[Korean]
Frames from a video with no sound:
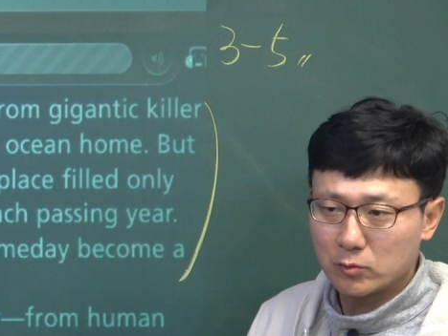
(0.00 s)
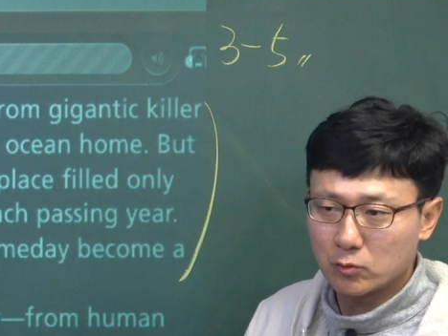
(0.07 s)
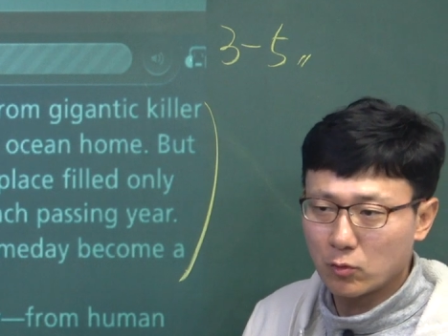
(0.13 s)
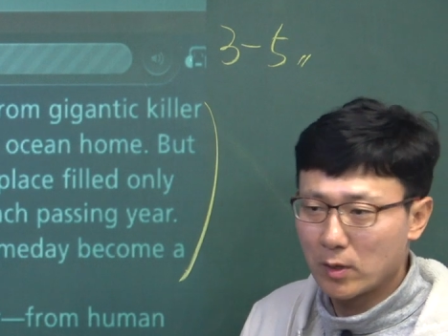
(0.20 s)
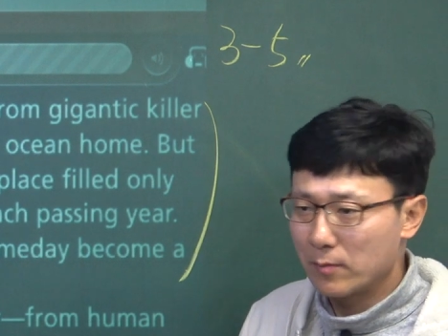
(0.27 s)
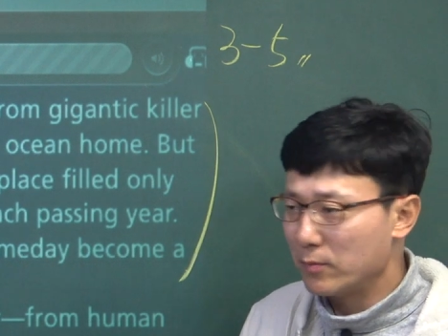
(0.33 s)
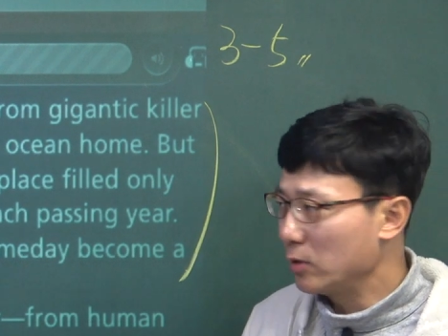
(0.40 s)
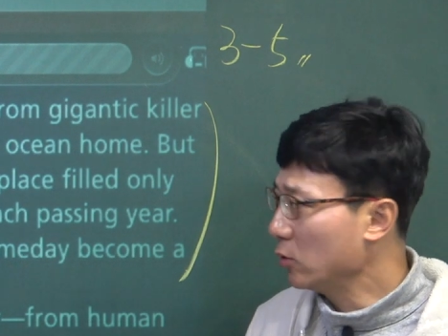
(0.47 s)

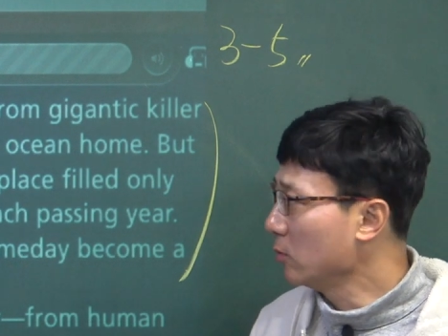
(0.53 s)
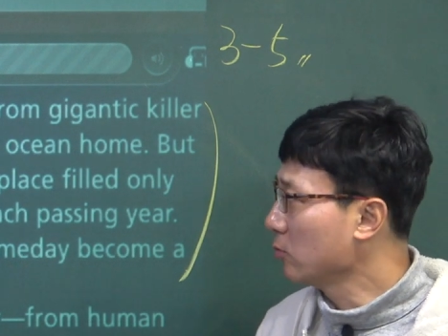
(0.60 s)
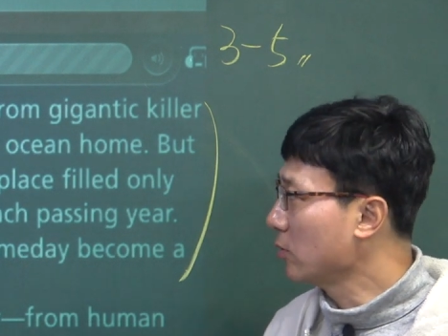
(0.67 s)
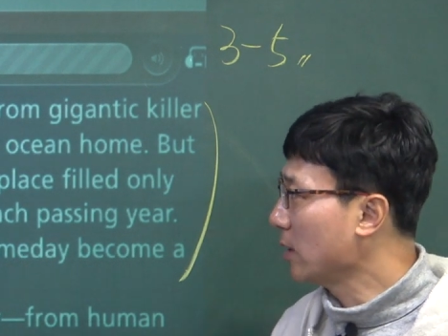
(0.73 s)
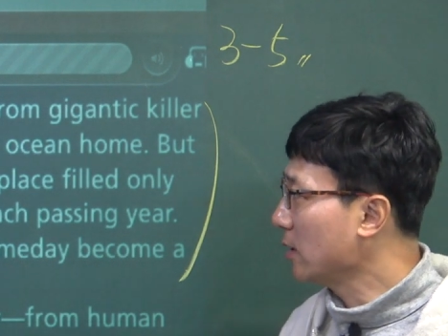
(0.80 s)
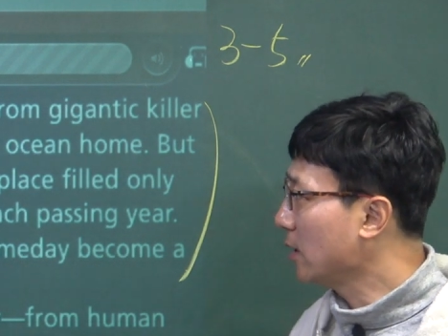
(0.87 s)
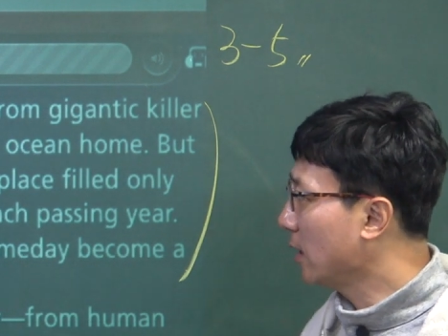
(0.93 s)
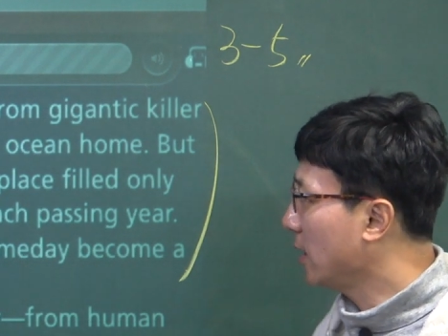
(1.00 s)
좋아
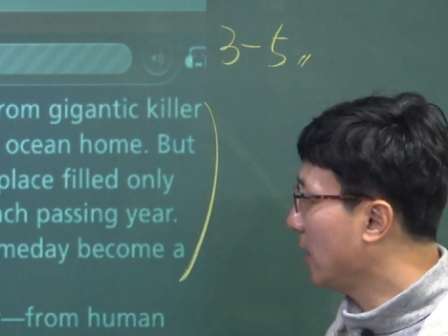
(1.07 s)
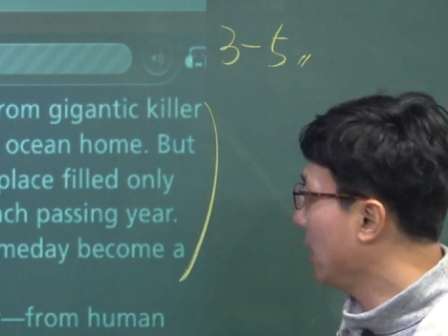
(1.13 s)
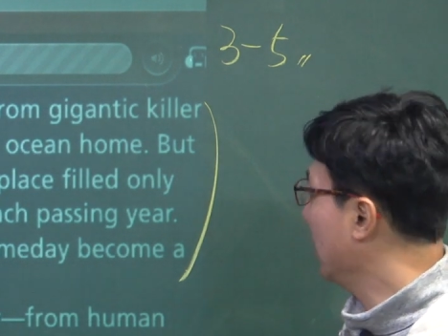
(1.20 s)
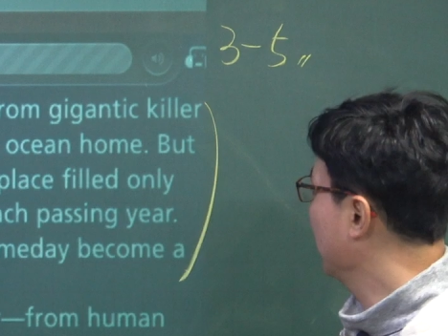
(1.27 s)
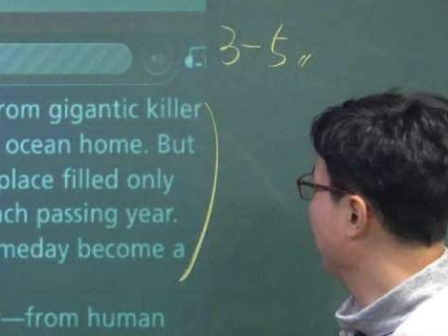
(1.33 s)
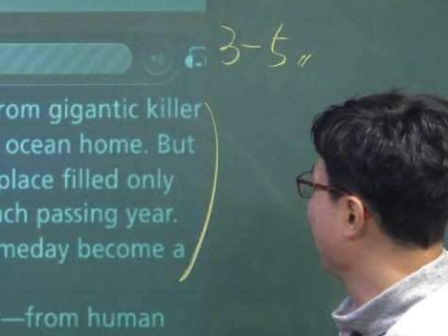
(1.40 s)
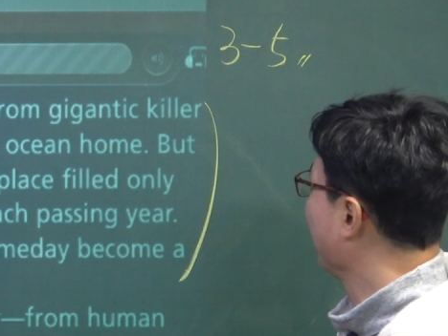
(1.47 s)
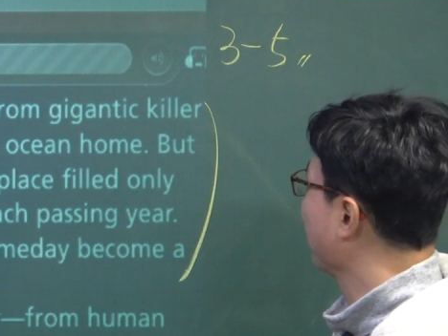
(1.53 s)
민규부터 한다.
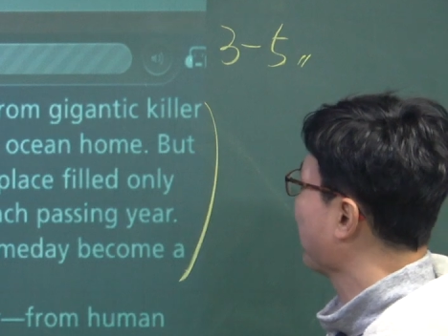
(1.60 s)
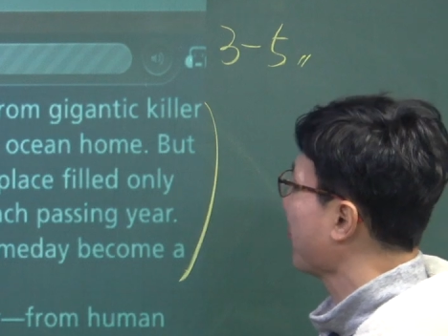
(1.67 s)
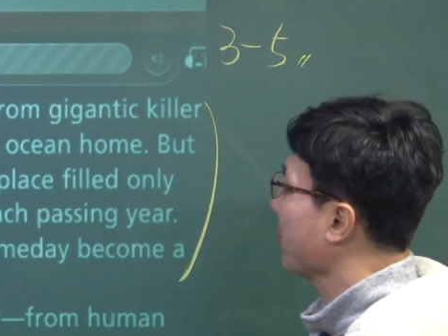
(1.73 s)
응.